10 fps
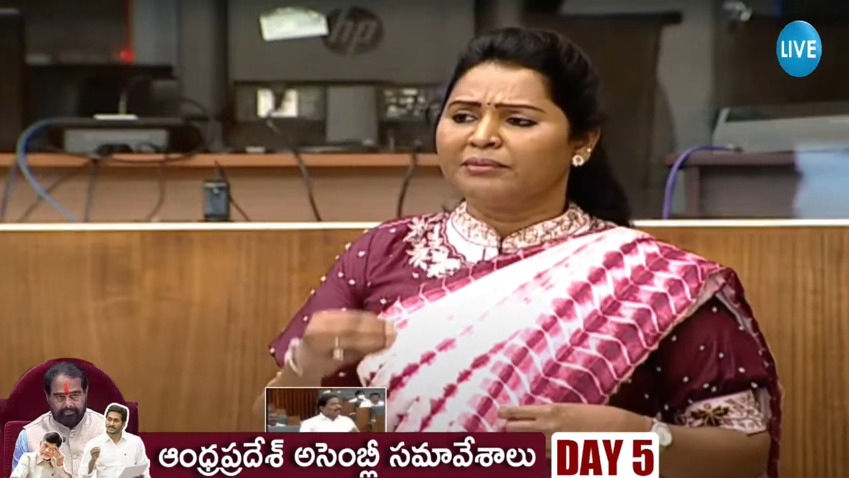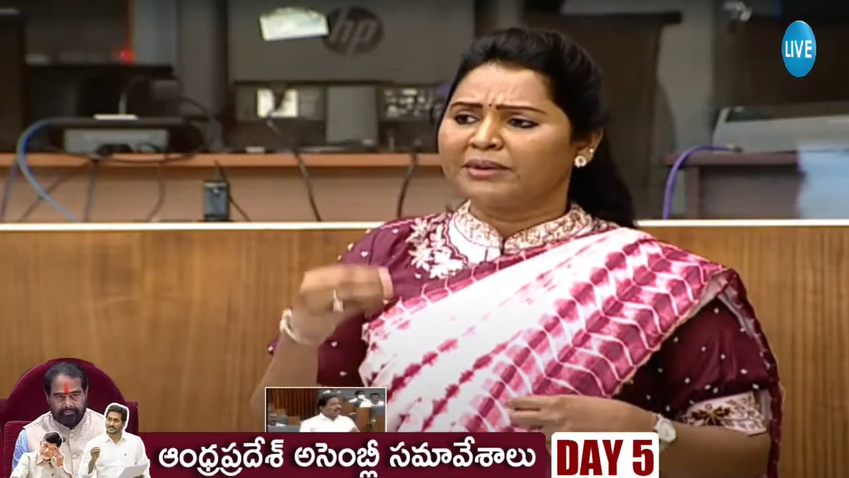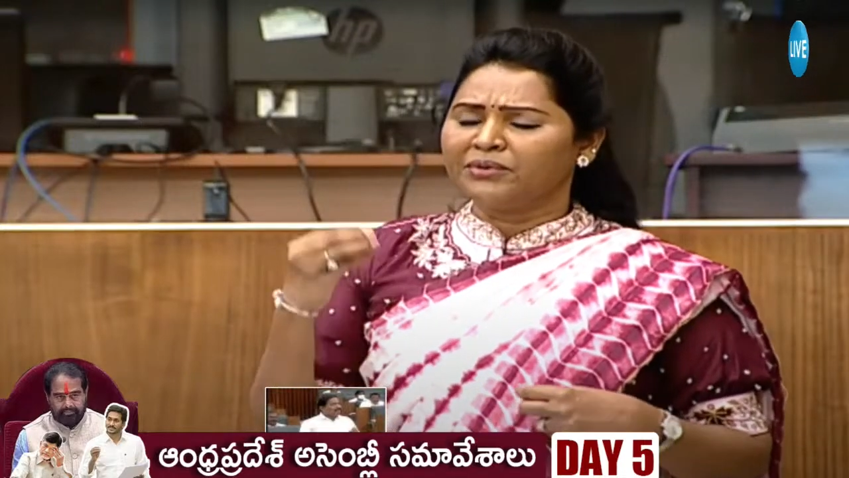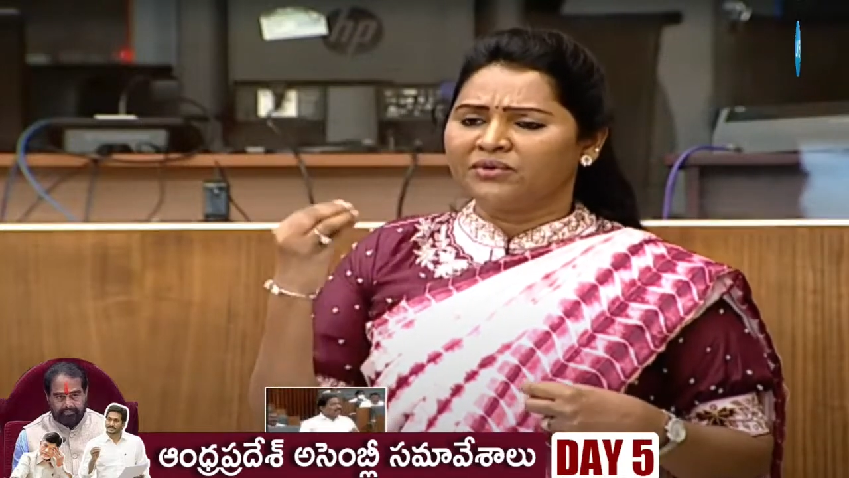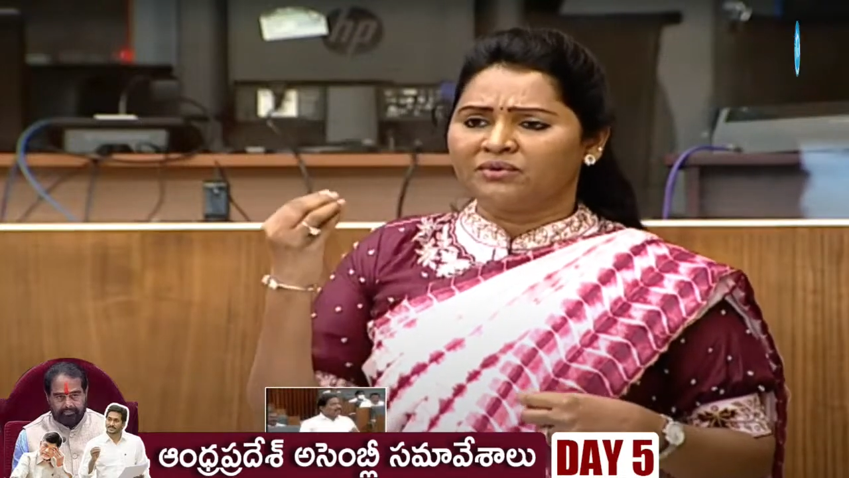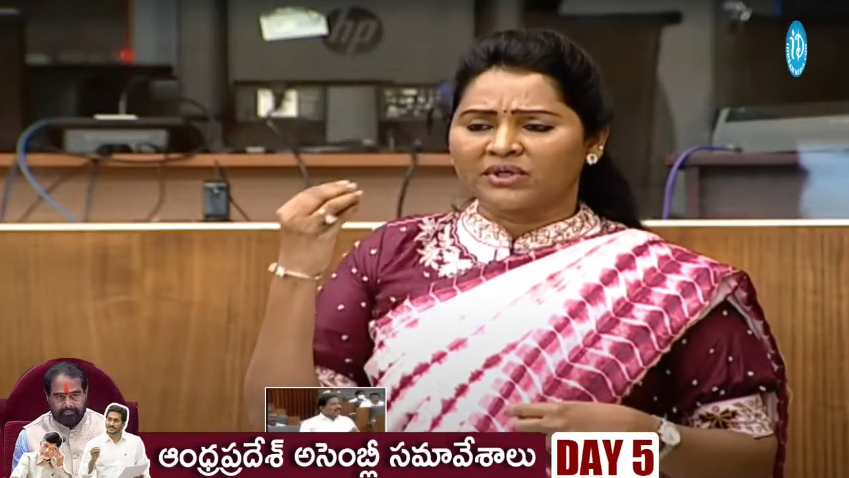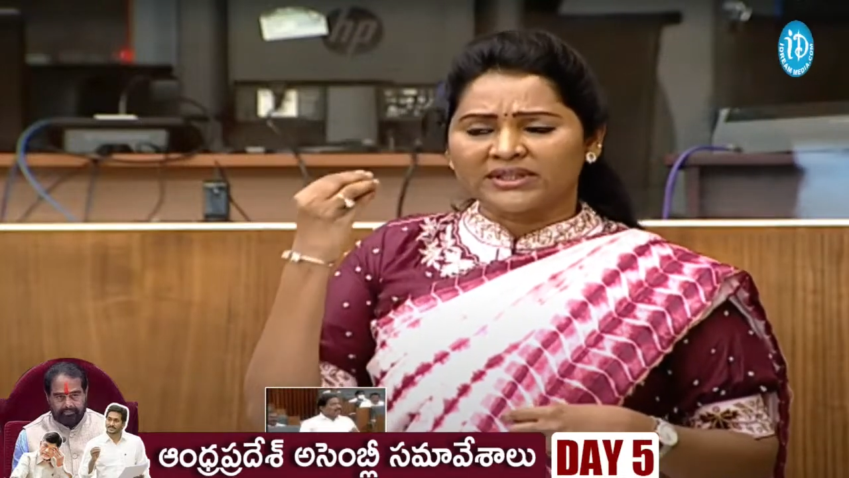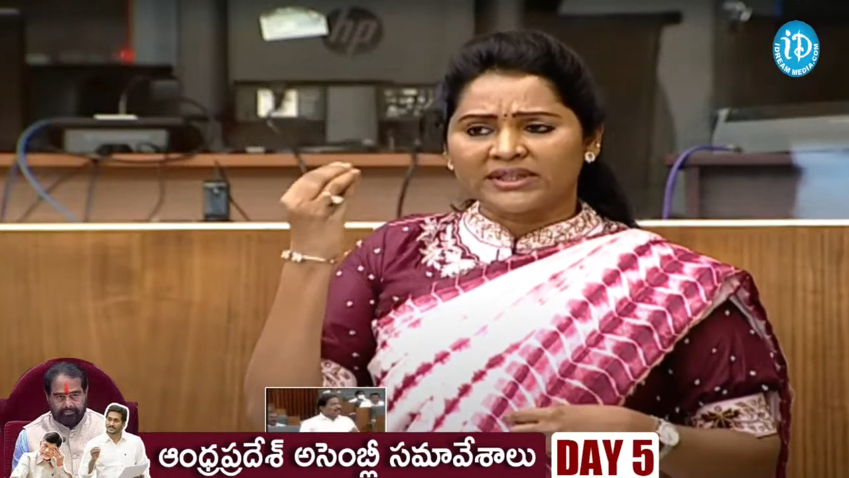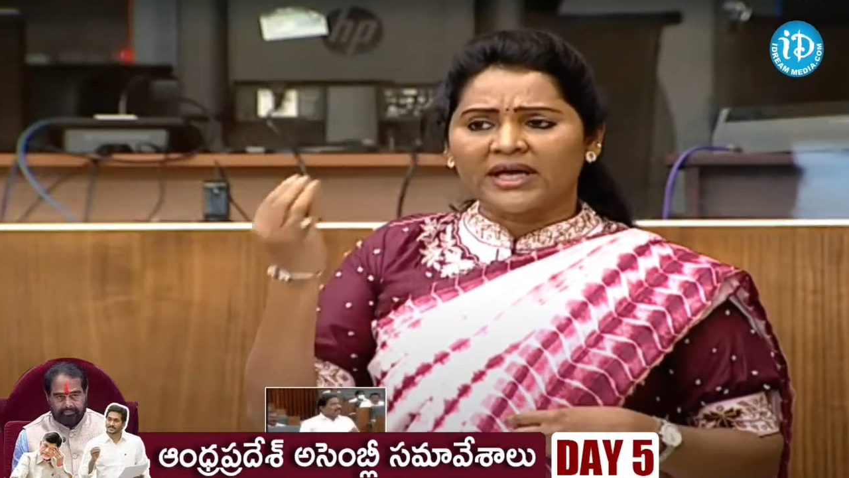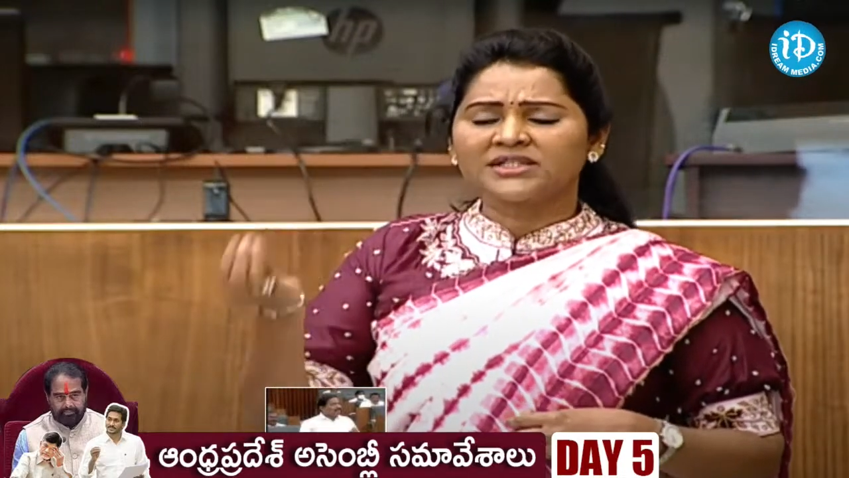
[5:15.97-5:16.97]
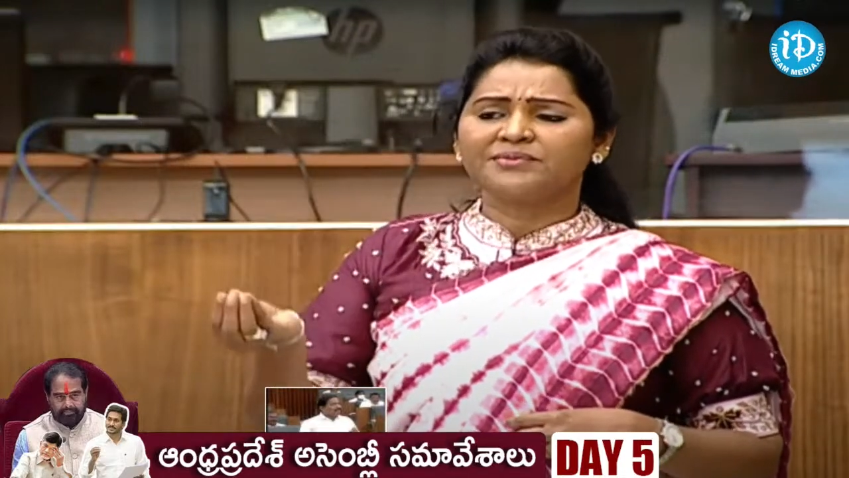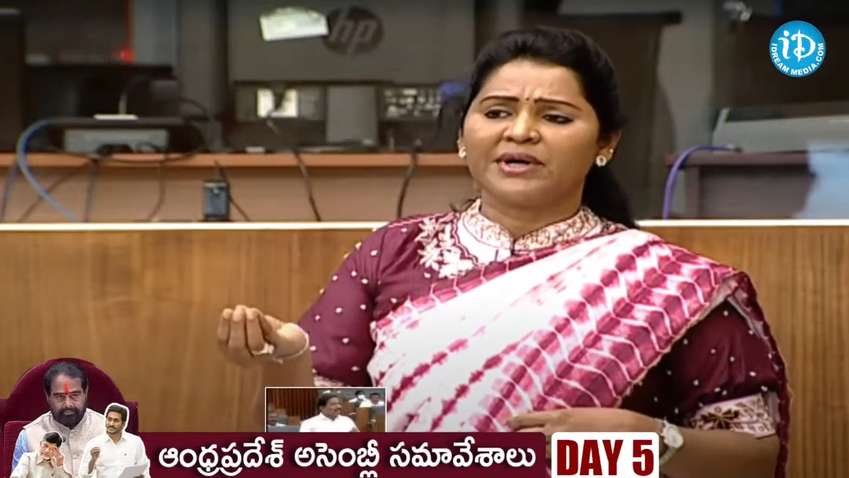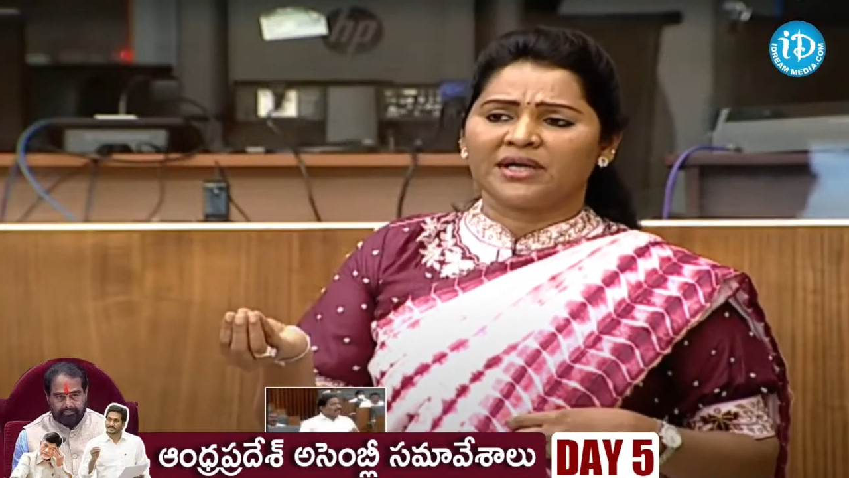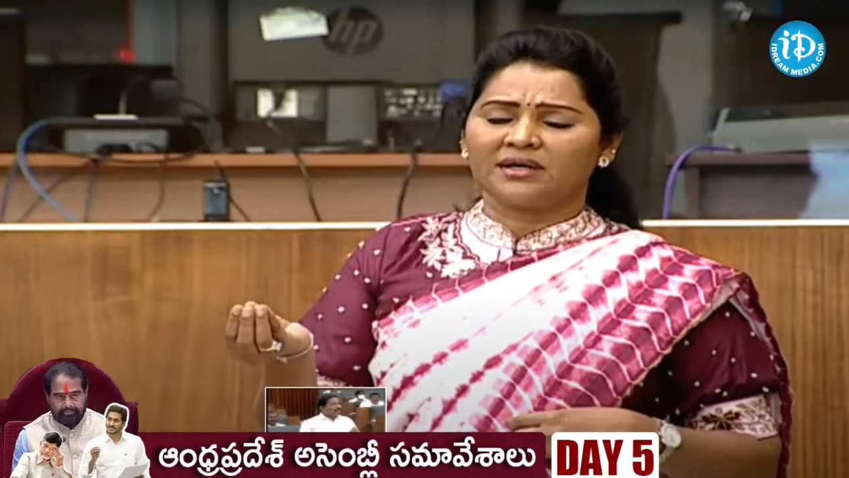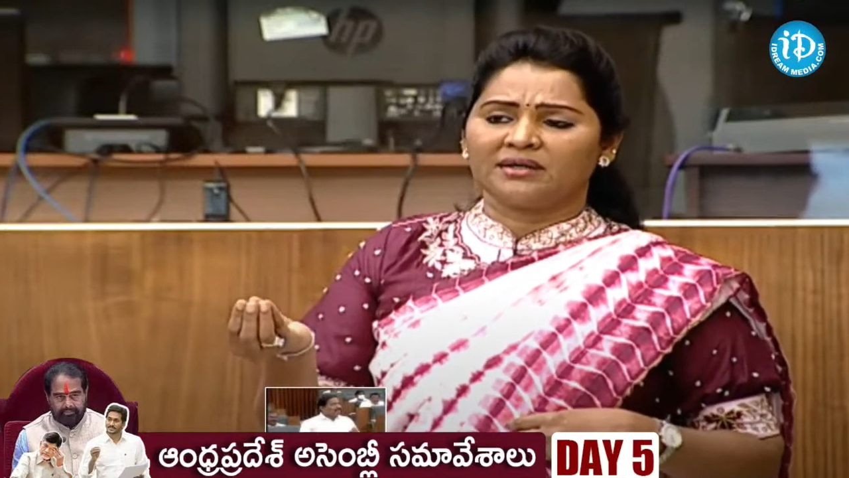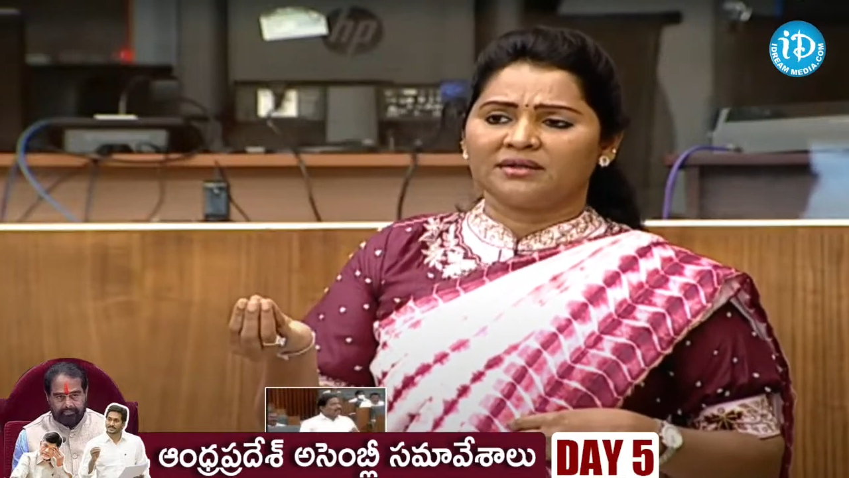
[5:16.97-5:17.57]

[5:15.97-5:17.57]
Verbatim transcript: మనము ఒక తాజ్మహల్